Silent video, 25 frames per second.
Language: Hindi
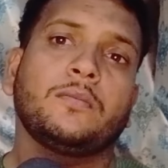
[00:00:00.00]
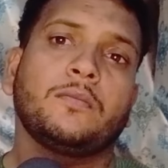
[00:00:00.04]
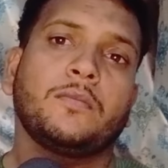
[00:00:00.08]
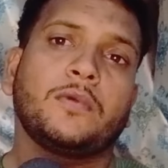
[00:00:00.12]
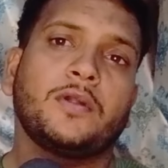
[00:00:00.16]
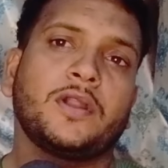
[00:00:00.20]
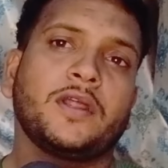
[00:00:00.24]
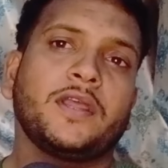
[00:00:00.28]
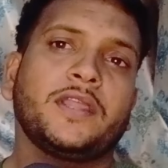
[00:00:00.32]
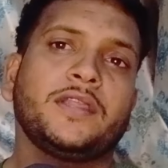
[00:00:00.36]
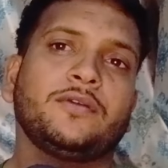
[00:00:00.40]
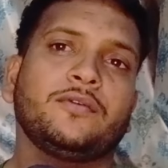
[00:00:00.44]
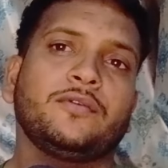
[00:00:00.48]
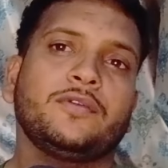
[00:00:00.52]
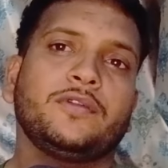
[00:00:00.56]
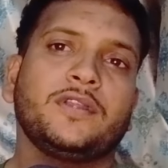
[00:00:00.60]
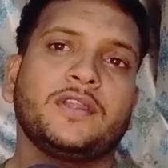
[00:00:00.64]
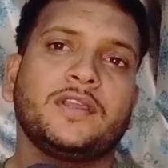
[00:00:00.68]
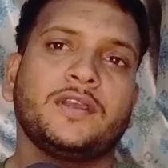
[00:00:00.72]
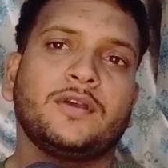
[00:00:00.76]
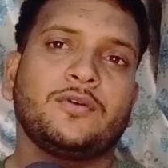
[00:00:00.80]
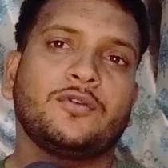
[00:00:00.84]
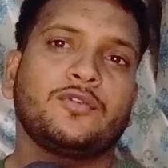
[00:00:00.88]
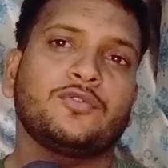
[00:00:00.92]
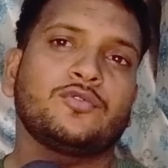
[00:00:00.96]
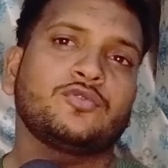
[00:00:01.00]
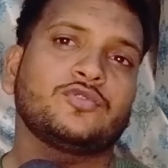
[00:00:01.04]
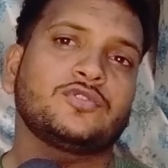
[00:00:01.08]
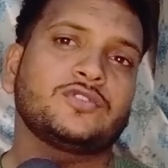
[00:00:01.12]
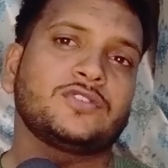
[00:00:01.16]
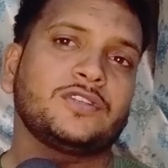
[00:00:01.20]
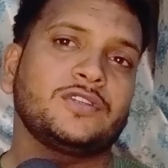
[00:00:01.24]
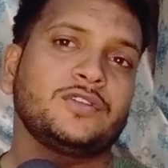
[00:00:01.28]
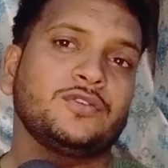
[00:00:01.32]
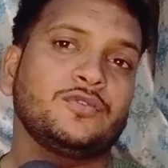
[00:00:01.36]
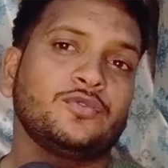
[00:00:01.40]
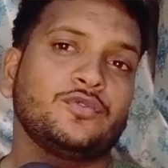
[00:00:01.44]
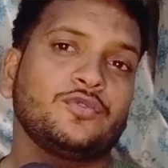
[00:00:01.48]
बनाई हुई है और
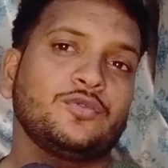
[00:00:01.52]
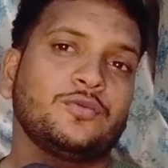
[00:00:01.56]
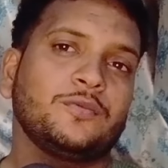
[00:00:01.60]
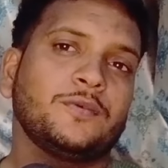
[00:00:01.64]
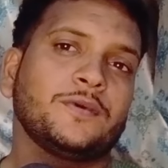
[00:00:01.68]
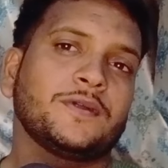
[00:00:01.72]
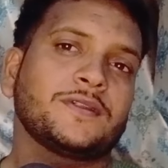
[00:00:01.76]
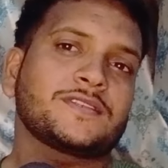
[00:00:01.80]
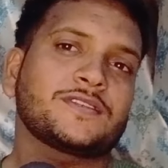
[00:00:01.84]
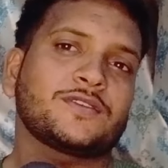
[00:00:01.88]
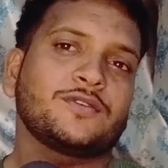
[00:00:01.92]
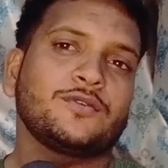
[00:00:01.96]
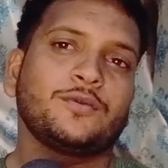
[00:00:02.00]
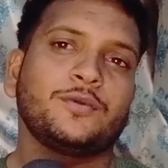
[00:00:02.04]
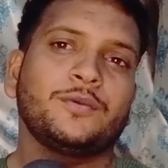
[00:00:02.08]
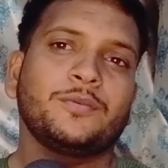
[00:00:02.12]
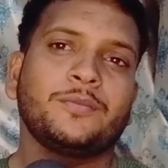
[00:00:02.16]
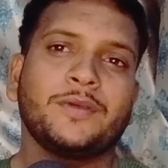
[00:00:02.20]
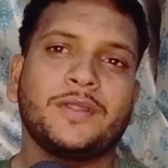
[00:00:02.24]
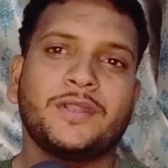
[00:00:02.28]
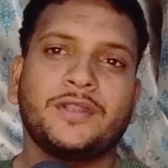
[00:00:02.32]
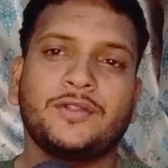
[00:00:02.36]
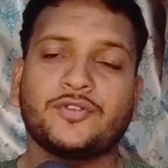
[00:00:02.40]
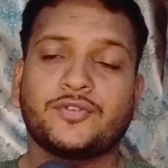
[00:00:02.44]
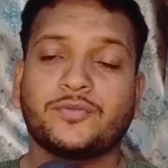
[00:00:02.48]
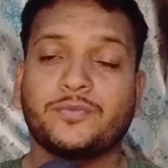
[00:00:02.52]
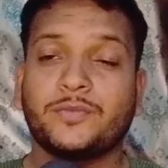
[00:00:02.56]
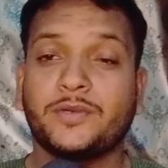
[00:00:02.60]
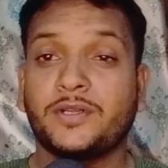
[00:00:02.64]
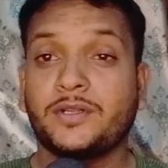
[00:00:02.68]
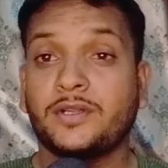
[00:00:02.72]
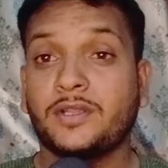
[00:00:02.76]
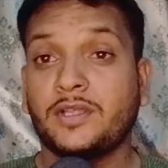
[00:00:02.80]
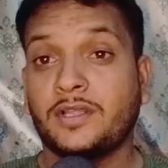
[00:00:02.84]
कुछ यूट्यूबर्स को भी मैंने उसमें